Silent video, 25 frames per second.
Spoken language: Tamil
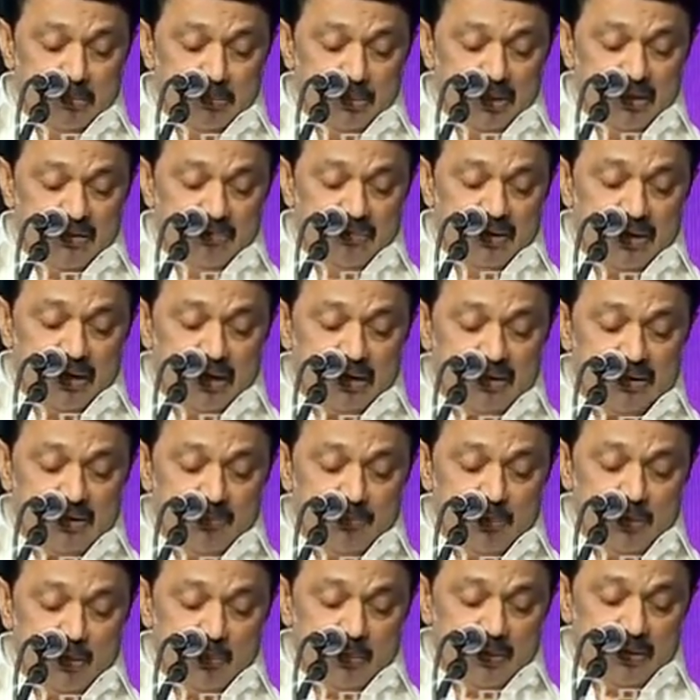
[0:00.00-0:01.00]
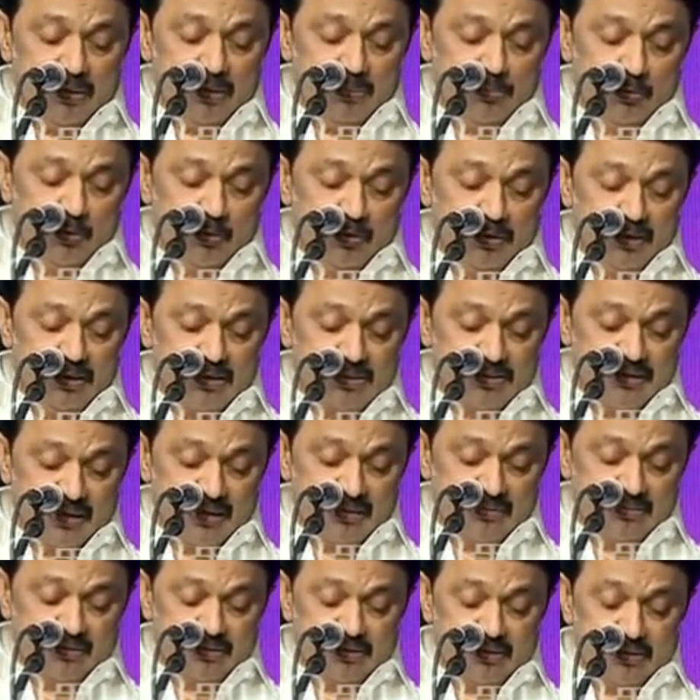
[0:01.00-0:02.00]
பல்வேறு ஆக்கப்பூர்வமான புதிய
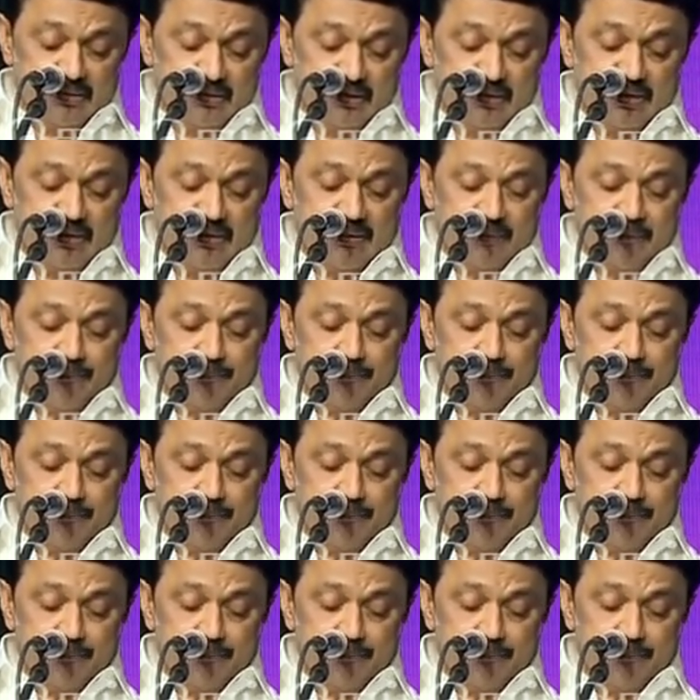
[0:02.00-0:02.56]
செயல் திட்டங்களை